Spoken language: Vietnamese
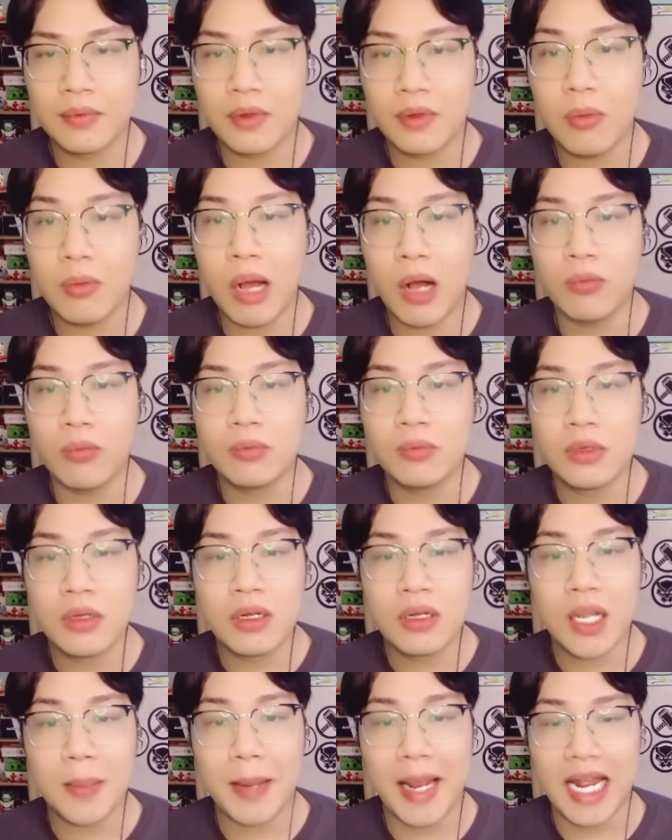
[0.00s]
đúng không
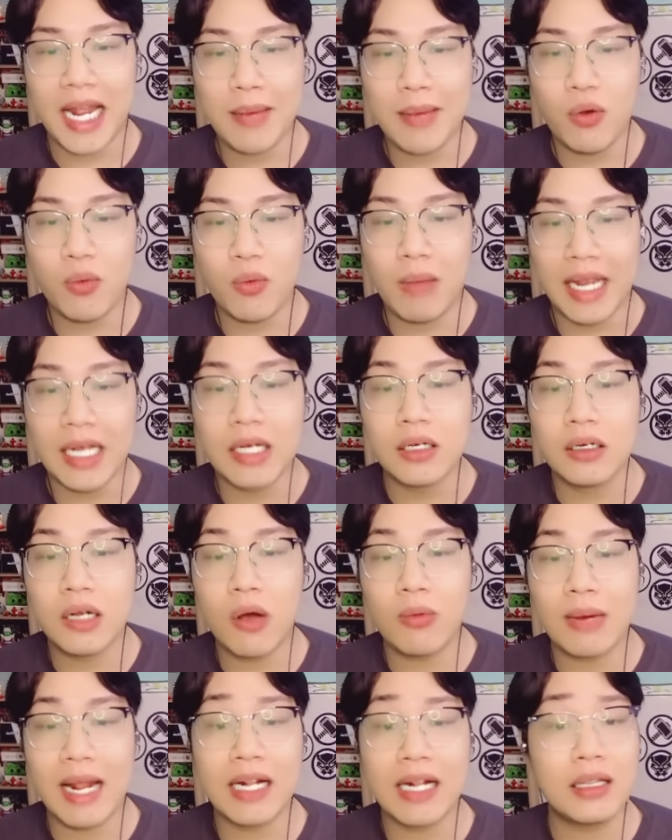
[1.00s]
các bạn thấy một bầy hư
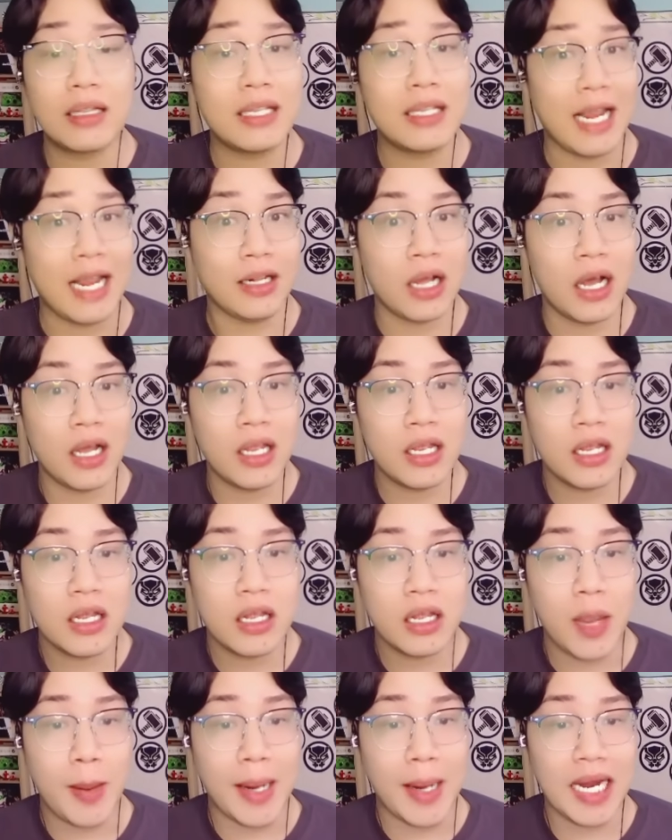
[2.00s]
không đang chạy tới
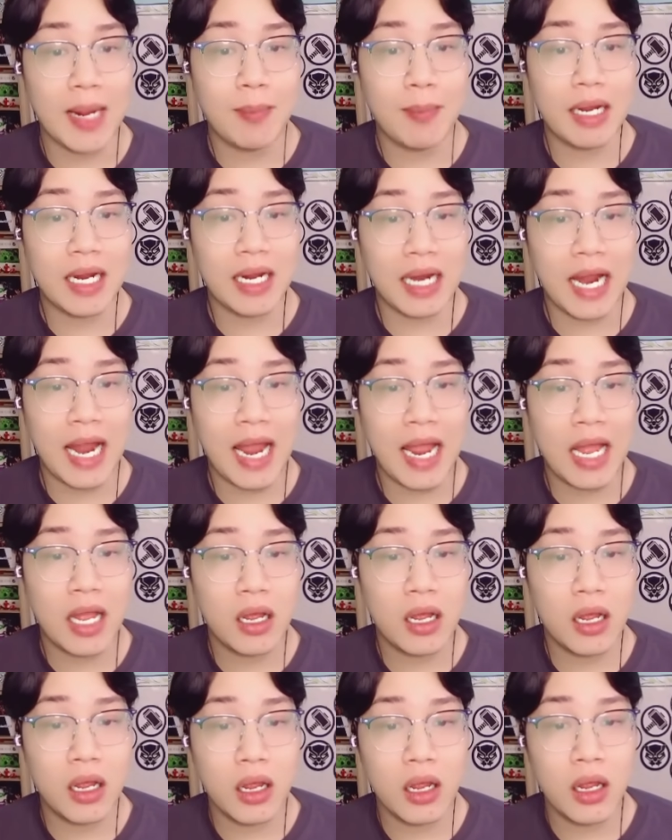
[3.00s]
các bạn ném cái này ra
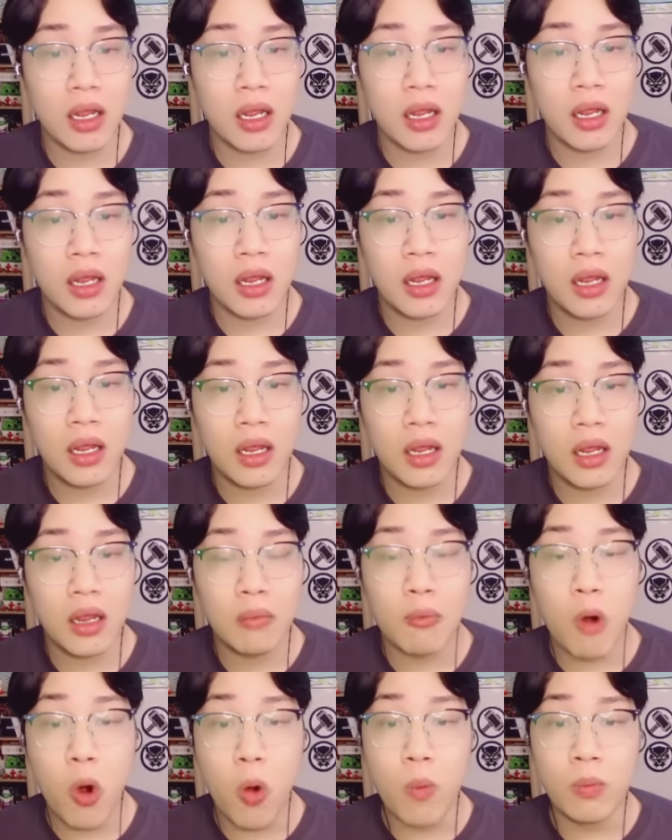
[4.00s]

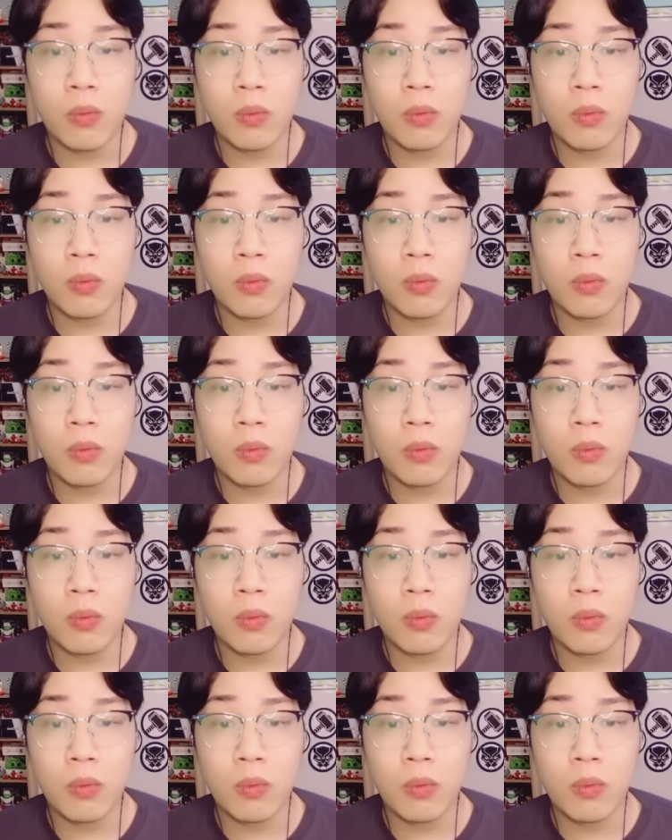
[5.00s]
bùm